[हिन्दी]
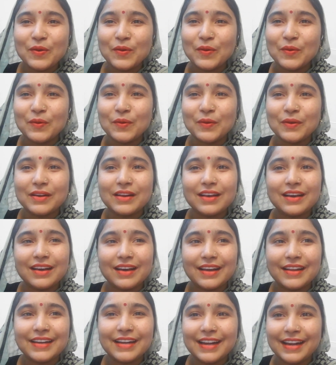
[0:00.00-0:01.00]
और
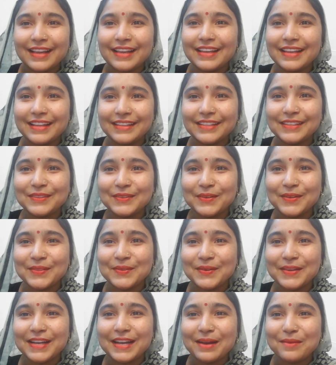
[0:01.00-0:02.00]
हरियाणा की यादें थोड़ी
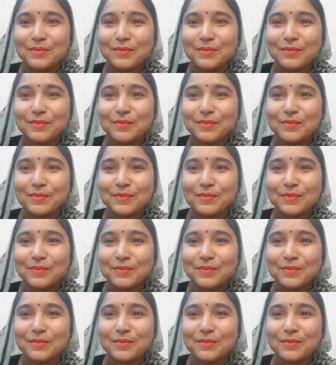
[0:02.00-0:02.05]
थोड़ी